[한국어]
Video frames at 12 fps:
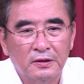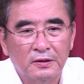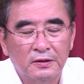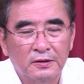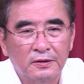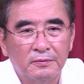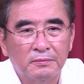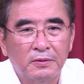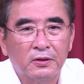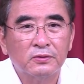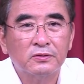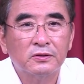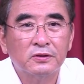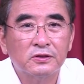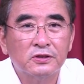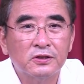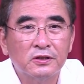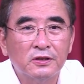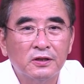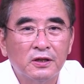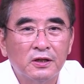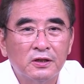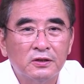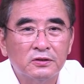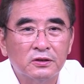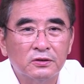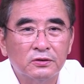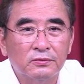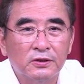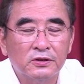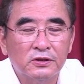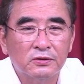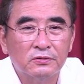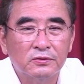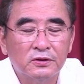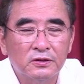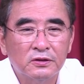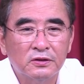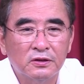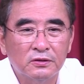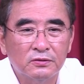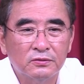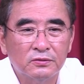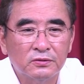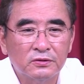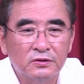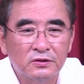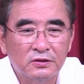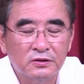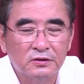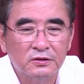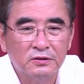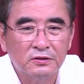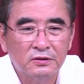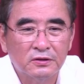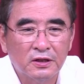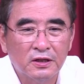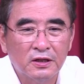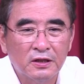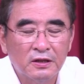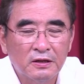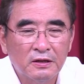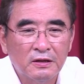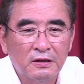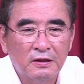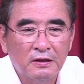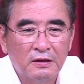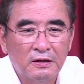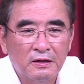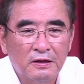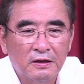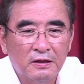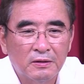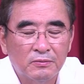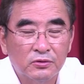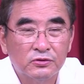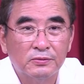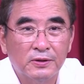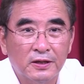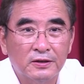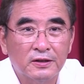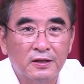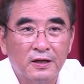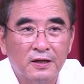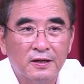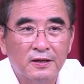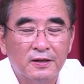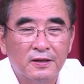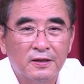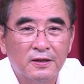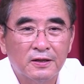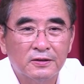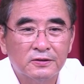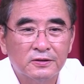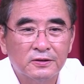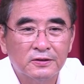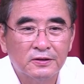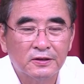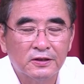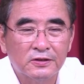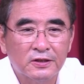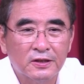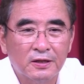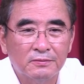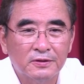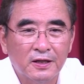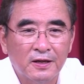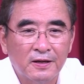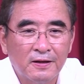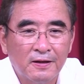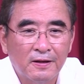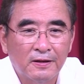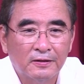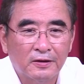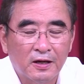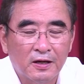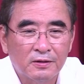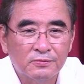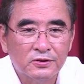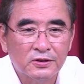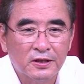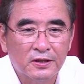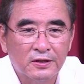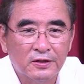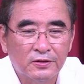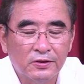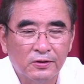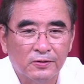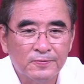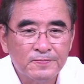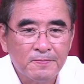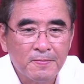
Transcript: 예, 바로 그것이 1919년 건국설의 예, 모습이 아닌가 아, 저는 그렇게 생각합니다. 다음 시간에는요